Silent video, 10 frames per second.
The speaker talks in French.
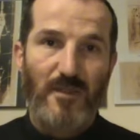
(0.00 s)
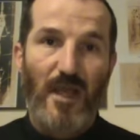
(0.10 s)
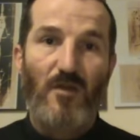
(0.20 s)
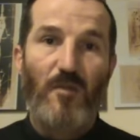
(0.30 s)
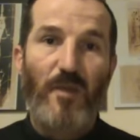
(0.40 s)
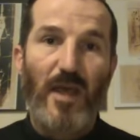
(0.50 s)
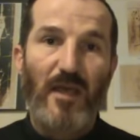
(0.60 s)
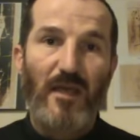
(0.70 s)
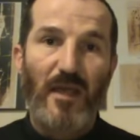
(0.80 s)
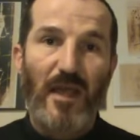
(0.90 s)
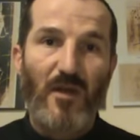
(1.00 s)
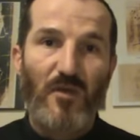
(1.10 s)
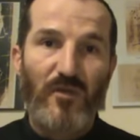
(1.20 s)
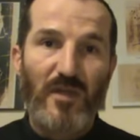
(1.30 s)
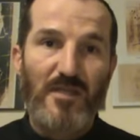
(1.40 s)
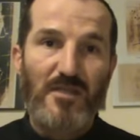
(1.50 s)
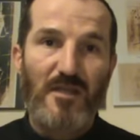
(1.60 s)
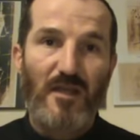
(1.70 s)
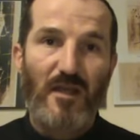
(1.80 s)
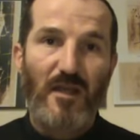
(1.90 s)
Car le Père et le
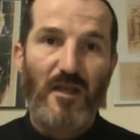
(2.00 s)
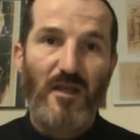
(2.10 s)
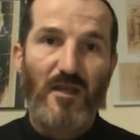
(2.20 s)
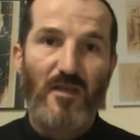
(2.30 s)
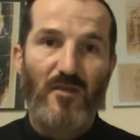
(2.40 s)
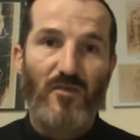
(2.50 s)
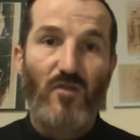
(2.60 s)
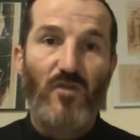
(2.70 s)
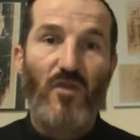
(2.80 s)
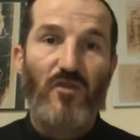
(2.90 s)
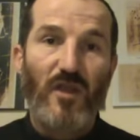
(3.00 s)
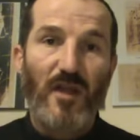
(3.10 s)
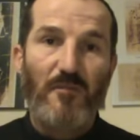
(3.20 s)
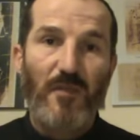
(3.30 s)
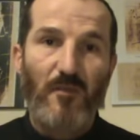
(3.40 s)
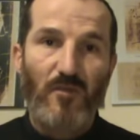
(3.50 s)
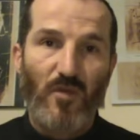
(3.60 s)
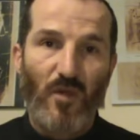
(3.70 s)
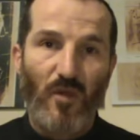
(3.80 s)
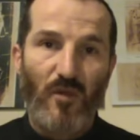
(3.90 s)
Fils sont un seul et même
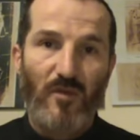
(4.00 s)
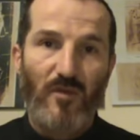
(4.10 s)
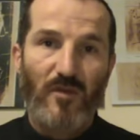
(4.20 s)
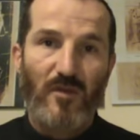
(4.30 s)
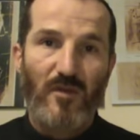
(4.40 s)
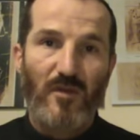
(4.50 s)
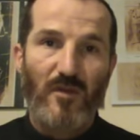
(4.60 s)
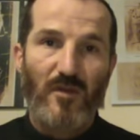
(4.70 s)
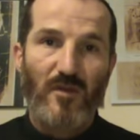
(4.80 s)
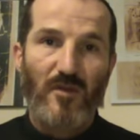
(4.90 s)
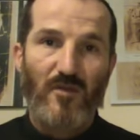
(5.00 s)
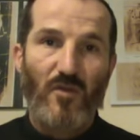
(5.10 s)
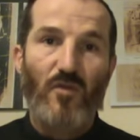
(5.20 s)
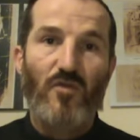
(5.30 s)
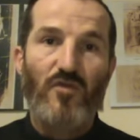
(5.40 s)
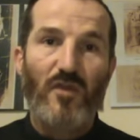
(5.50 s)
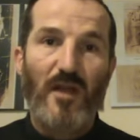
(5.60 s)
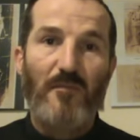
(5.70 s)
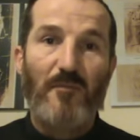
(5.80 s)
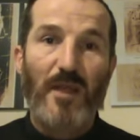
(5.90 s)
Dieu, sont une
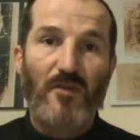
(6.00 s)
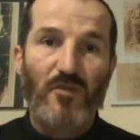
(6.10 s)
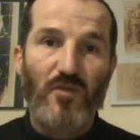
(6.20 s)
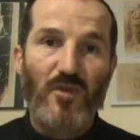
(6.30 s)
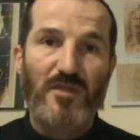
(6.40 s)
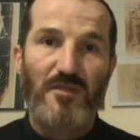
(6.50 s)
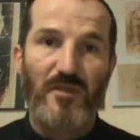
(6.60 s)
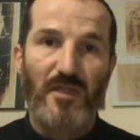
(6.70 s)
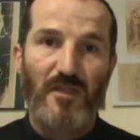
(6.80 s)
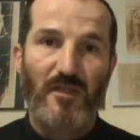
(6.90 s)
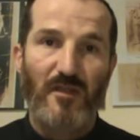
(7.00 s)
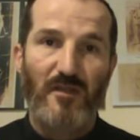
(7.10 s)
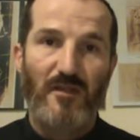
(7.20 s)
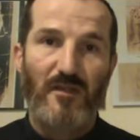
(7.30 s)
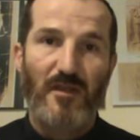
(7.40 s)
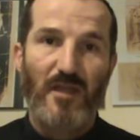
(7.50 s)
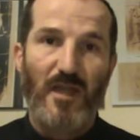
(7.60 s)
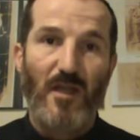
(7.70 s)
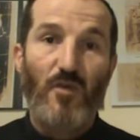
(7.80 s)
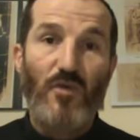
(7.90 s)
seule et même nature divine.
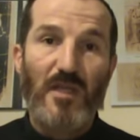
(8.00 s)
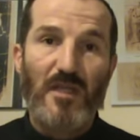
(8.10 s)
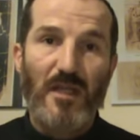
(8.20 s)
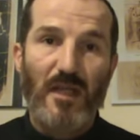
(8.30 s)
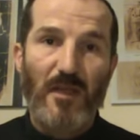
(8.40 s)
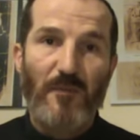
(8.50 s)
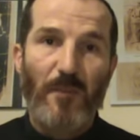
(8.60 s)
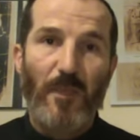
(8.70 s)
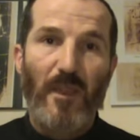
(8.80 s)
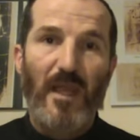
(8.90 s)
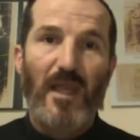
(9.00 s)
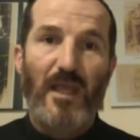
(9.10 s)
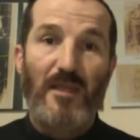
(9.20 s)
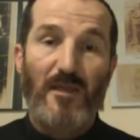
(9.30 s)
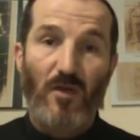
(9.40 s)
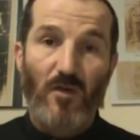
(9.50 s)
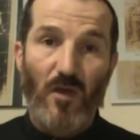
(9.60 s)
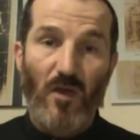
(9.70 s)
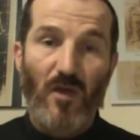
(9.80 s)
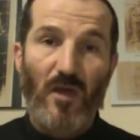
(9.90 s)
L'unité est
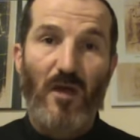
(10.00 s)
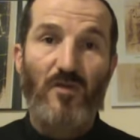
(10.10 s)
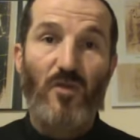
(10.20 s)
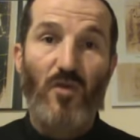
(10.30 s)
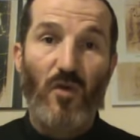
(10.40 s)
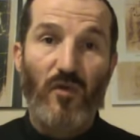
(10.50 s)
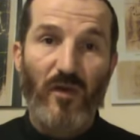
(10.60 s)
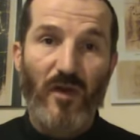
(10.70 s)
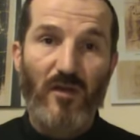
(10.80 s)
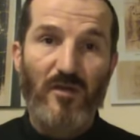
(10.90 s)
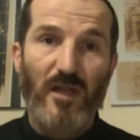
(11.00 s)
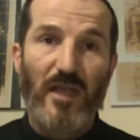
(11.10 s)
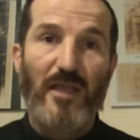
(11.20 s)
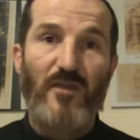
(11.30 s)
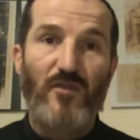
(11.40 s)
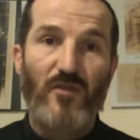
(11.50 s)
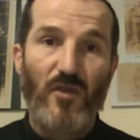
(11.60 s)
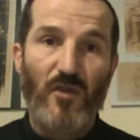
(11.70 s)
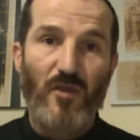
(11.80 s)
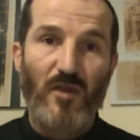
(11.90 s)
encore entre l'offrande et
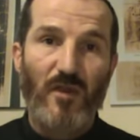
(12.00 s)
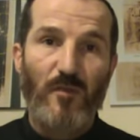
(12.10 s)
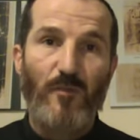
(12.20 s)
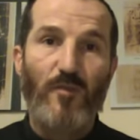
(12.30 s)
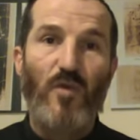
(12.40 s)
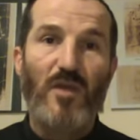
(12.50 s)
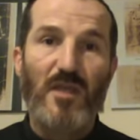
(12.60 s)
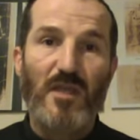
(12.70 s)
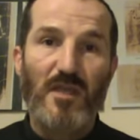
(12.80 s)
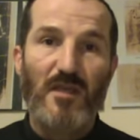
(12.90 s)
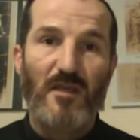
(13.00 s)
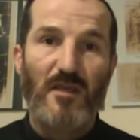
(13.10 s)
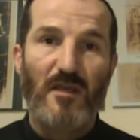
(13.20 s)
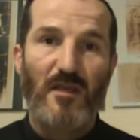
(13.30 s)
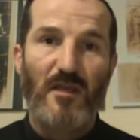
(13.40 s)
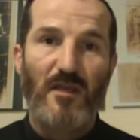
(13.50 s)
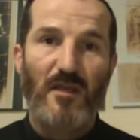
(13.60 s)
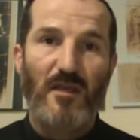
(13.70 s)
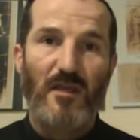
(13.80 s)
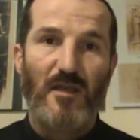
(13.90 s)
ceux pour qui
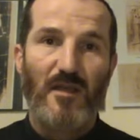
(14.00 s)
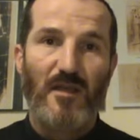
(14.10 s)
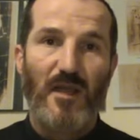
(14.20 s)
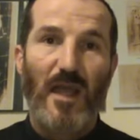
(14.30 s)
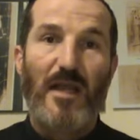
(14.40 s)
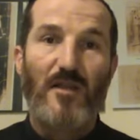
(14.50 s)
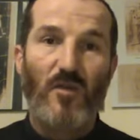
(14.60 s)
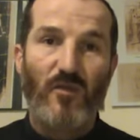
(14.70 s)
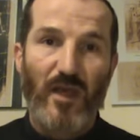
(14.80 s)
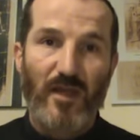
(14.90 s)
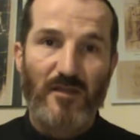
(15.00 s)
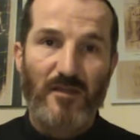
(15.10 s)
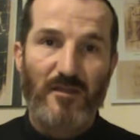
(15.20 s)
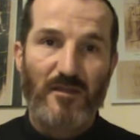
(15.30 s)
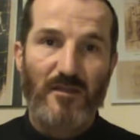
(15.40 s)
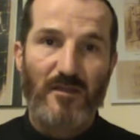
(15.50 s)
elle est offerte.